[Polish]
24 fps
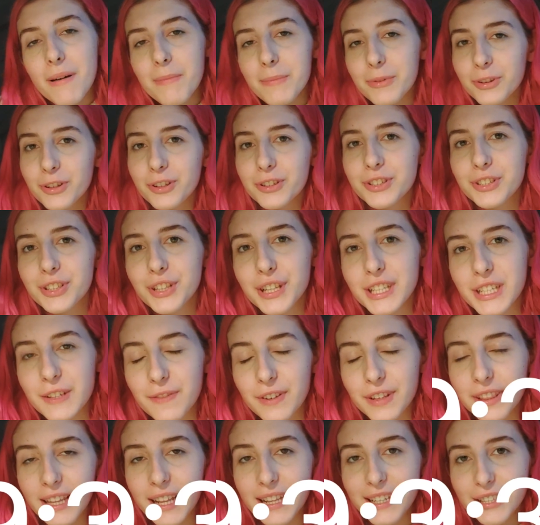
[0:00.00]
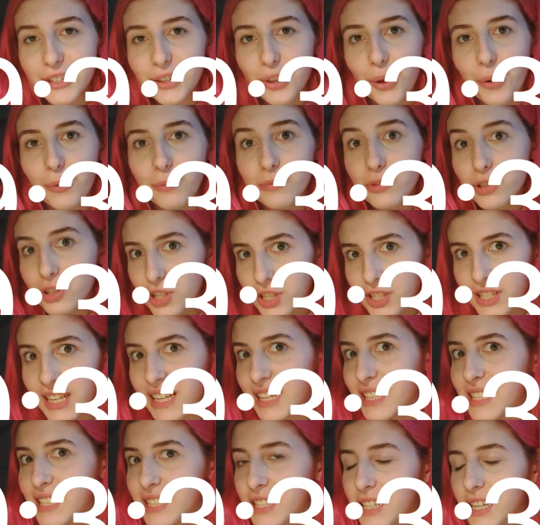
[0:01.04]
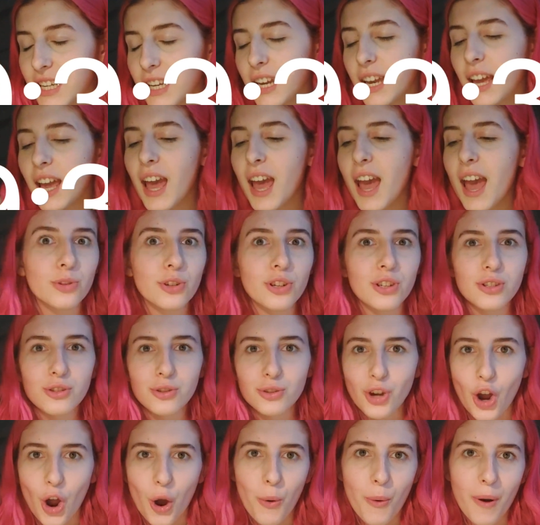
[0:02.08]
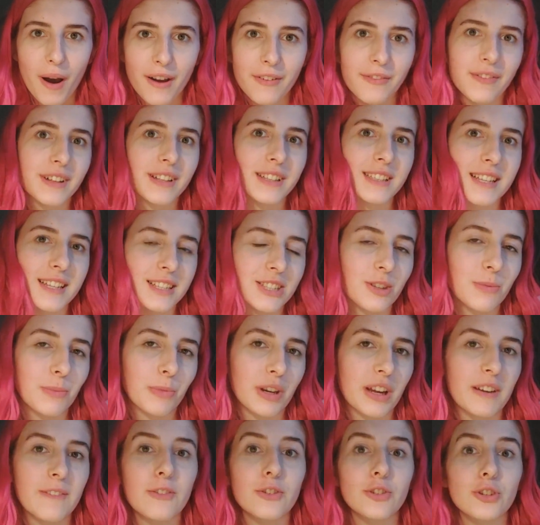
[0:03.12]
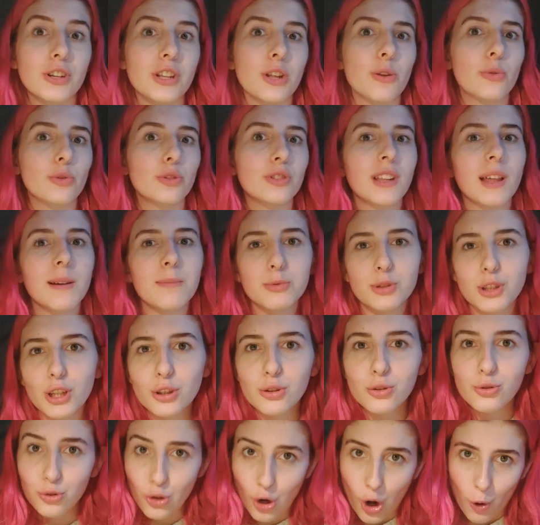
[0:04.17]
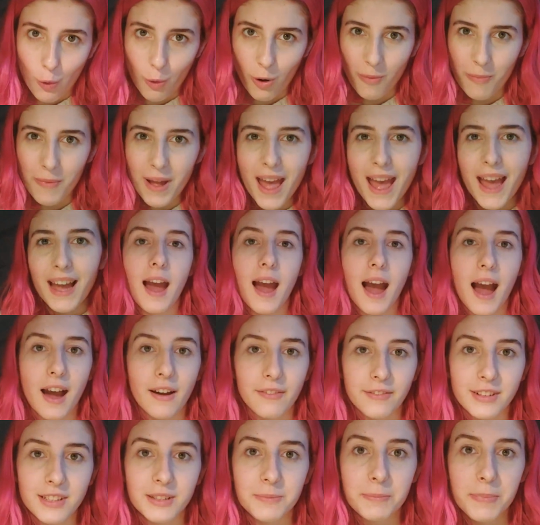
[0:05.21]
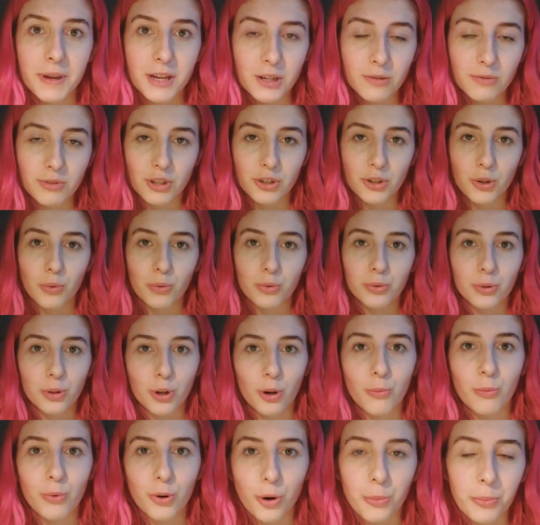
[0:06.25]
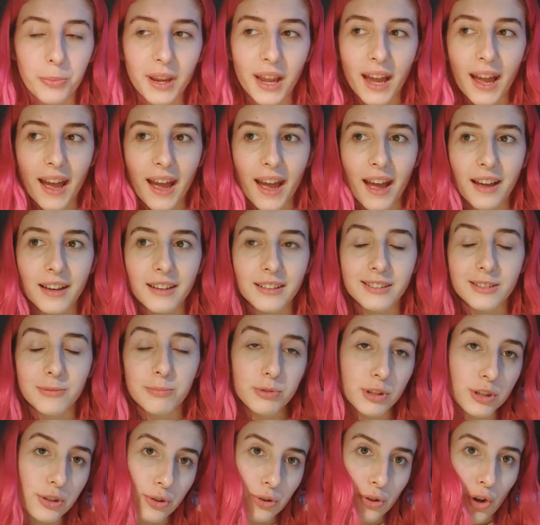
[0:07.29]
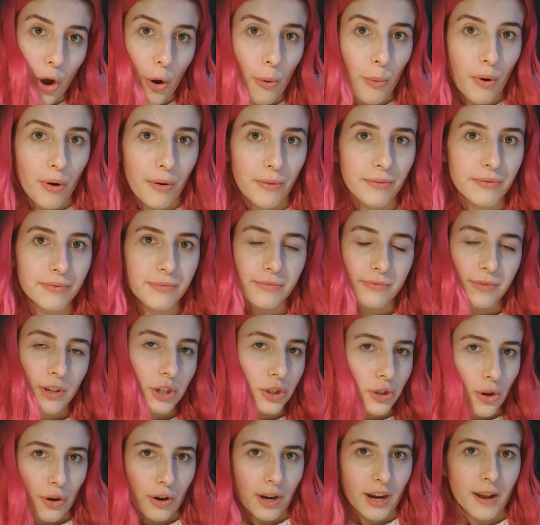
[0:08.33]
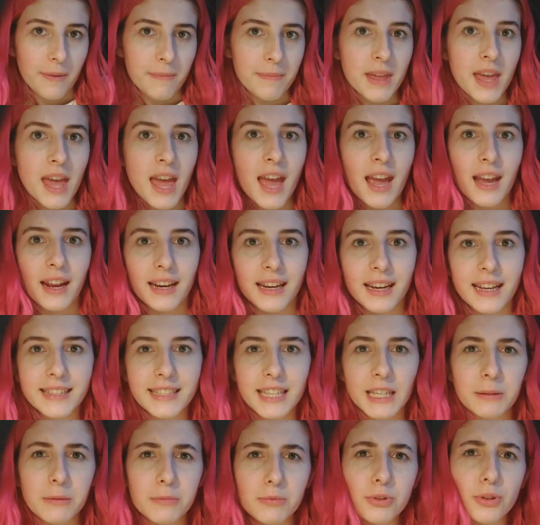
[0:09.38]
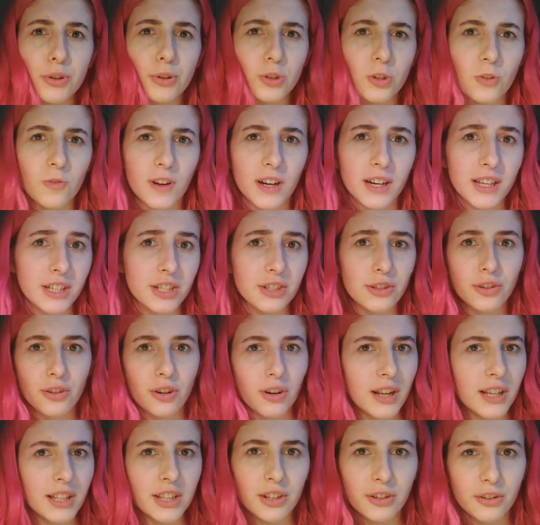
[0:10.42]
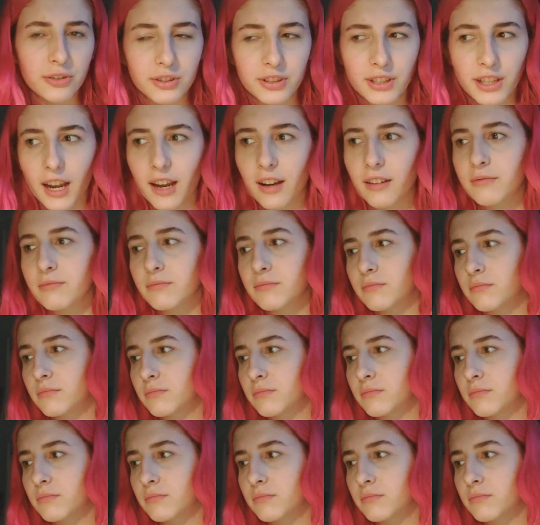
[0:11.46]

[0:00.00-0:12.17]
Mamy godzinę 19.30, to jest szkoła, więc jest to moja wieczorna rutyna przed szkołą. A więc pierwszą rzeczą, którą robię y, przed szkołą, wieczorem, jest jakby przygotowanie się do kolejnego dnia.